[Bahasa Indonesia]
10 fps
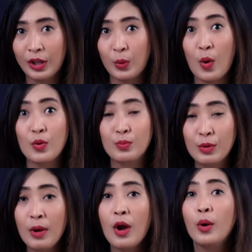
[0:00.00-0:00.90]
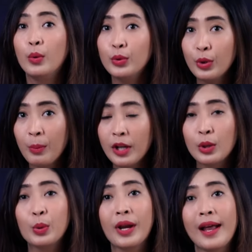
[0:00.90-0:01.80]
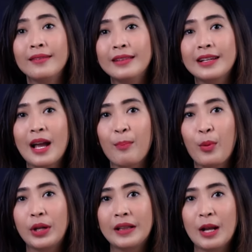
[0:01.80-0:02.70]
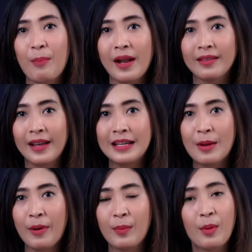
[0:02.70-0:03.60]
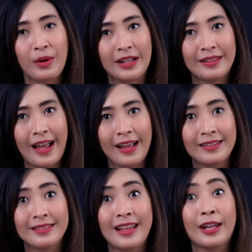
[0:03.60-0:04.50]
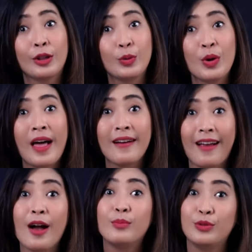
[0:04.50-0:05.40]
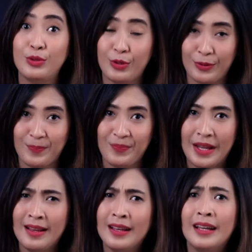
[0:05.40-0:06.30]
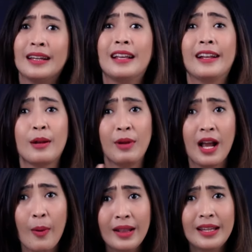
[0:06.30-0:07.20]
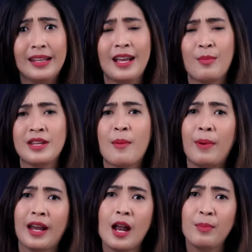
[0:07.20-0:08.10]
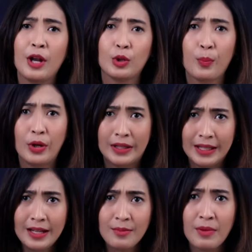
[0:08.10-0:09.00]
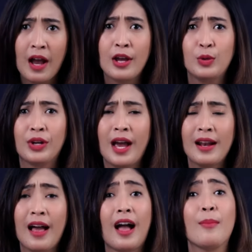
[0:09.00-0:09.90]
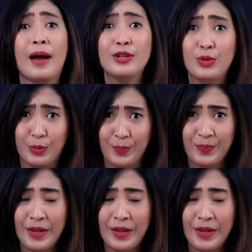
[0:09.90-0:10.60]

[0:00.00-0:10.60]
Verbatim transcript: Ketua Umum untuk menentukan sikap politik partai kepada pemerintah satu langkah mundur. Giliran Megawati yang menyampaikan pidato politik mengayunkan langkah maju.